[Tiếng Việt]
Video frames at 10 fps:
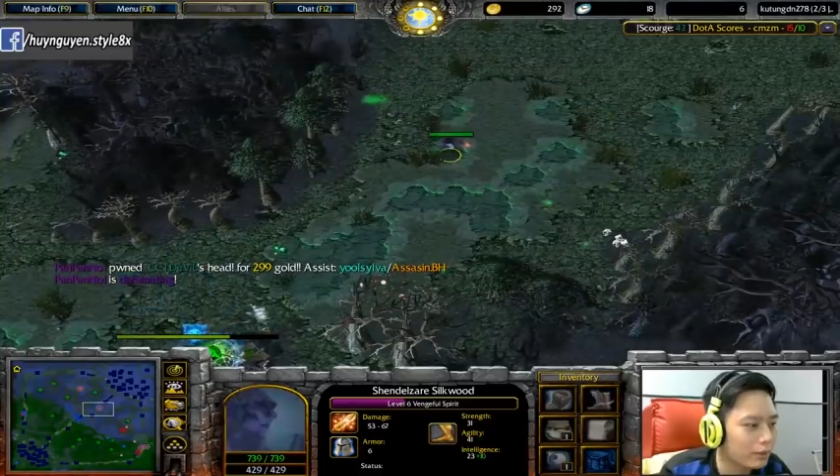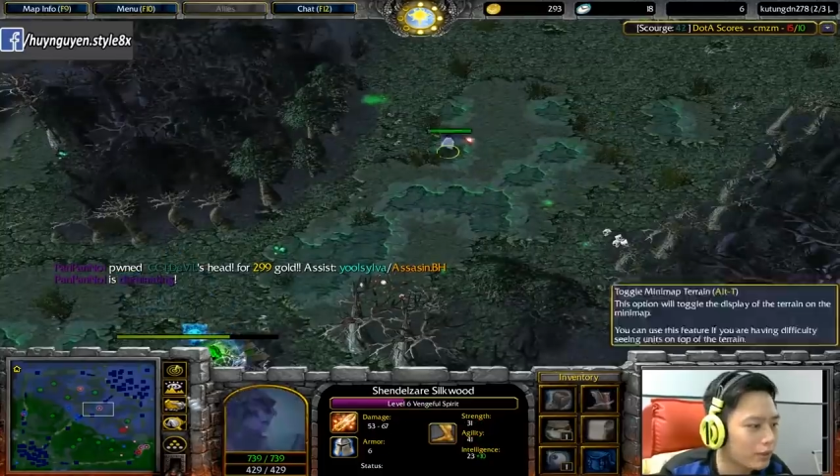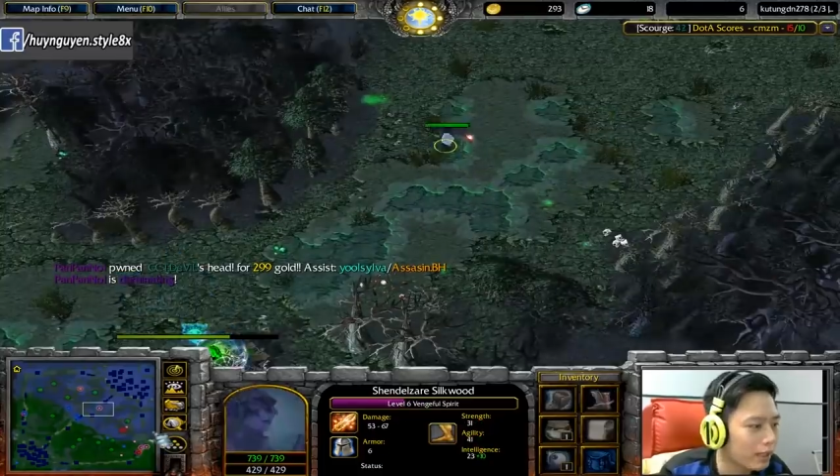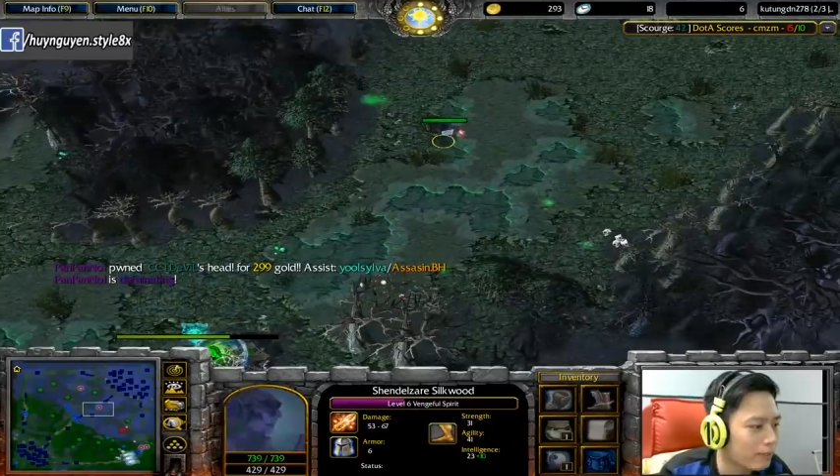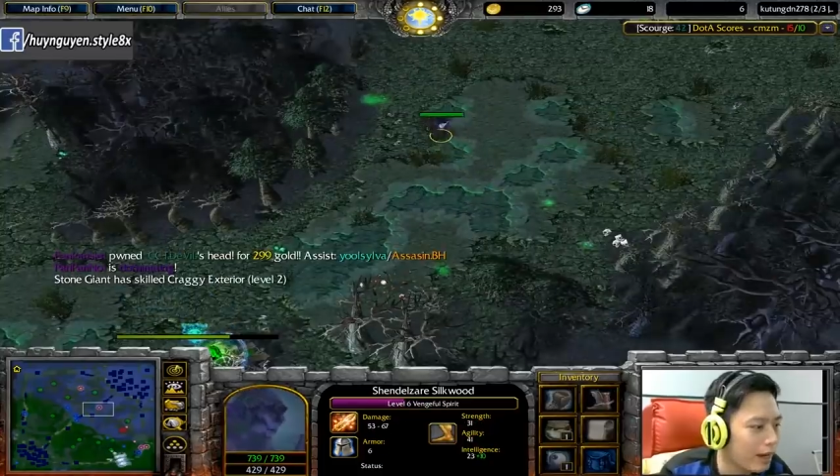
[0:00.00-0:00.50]
tình
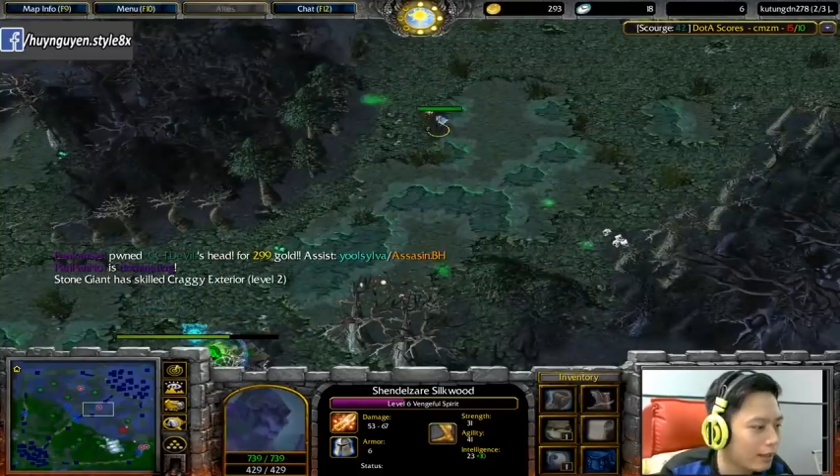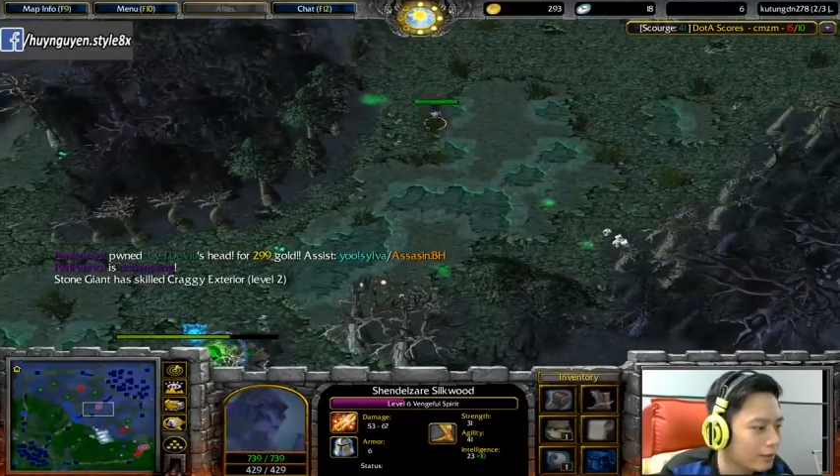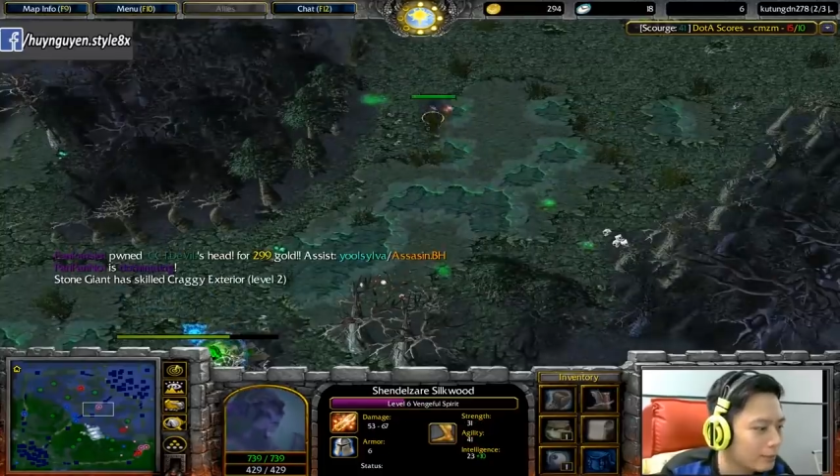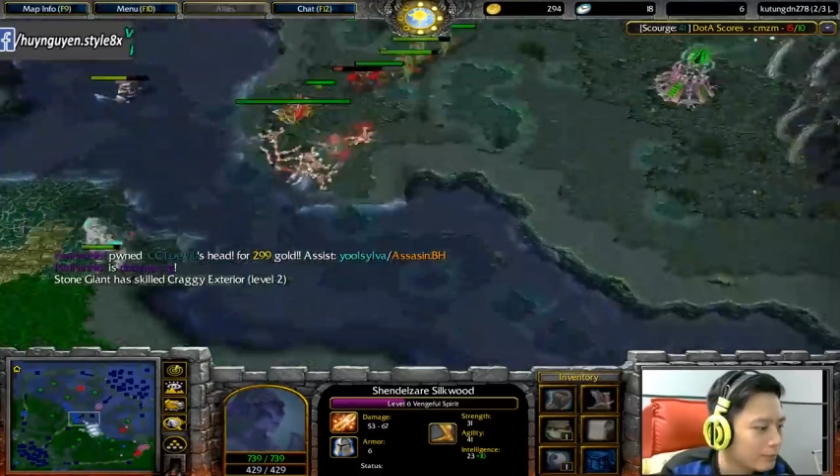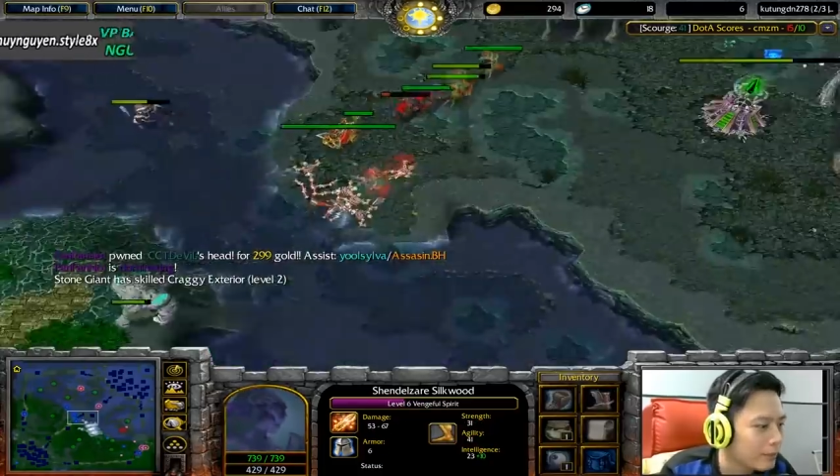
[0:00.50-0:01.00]
huống căng
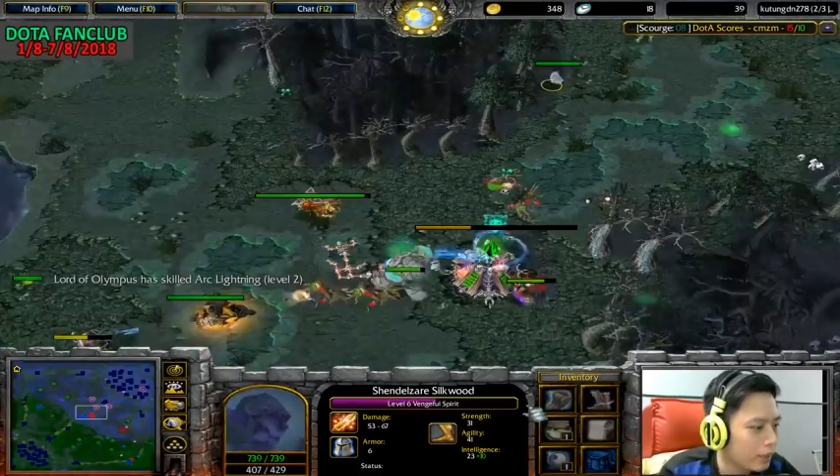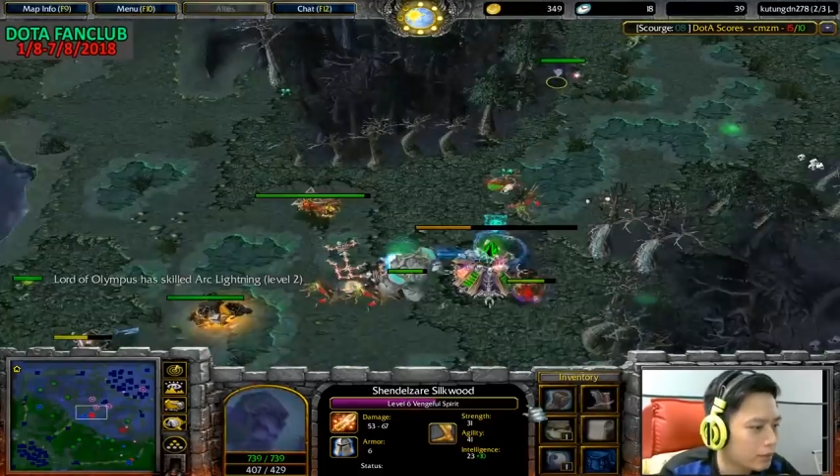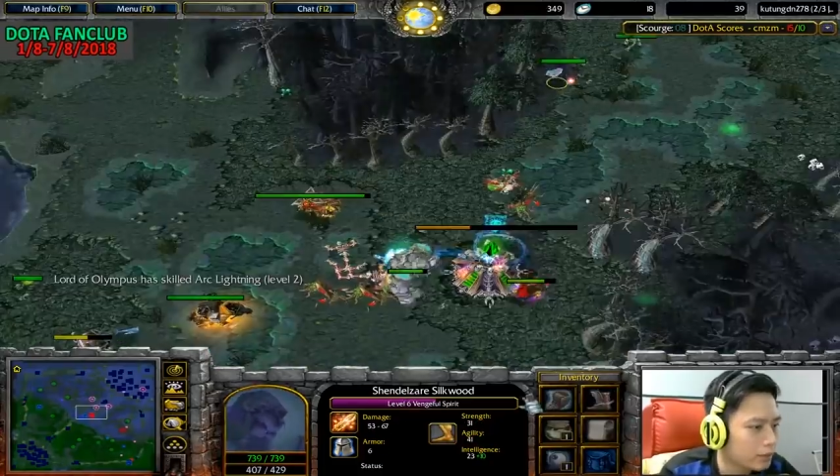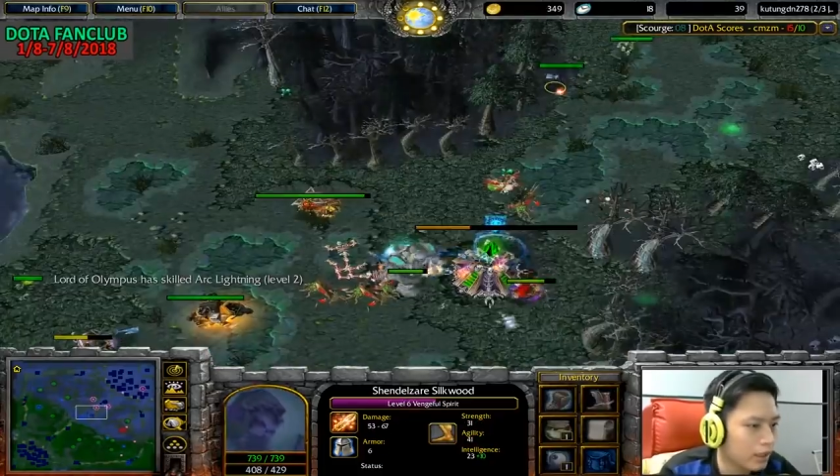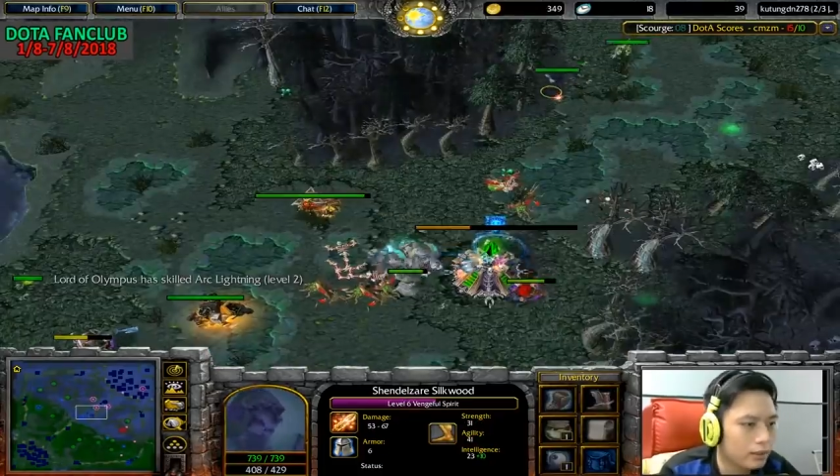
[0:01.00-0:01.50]
bang rất
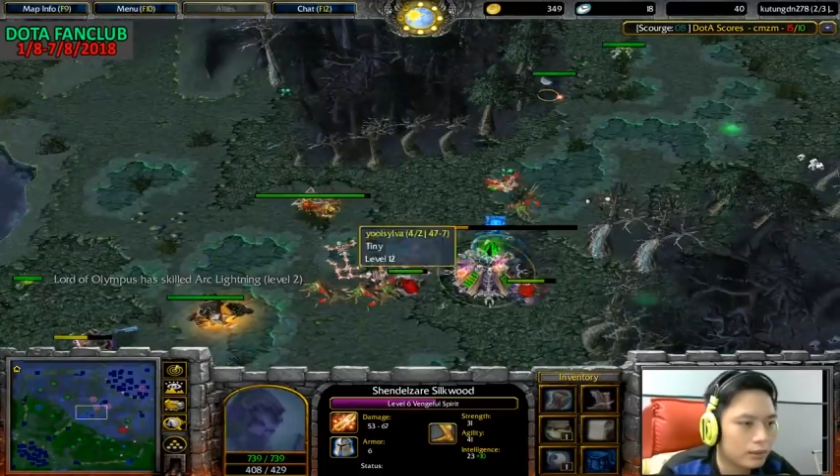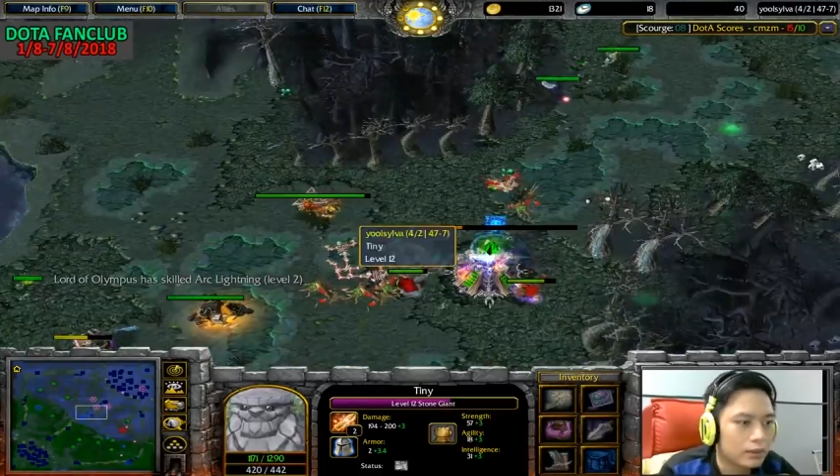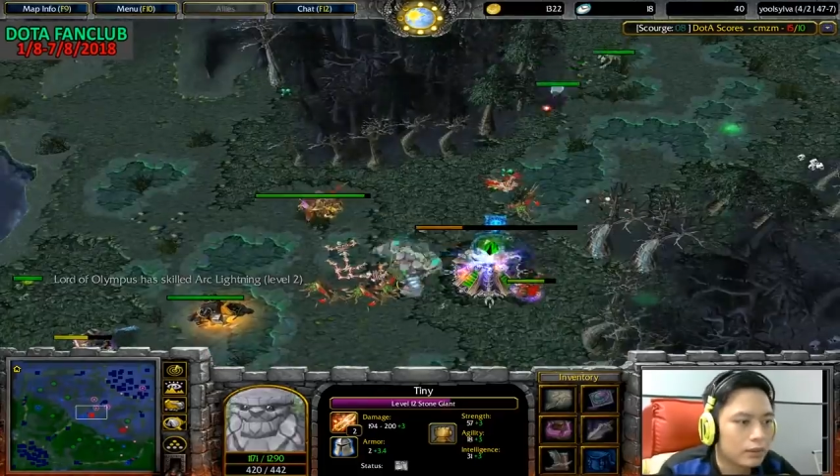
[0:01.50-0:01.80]
đáng sợ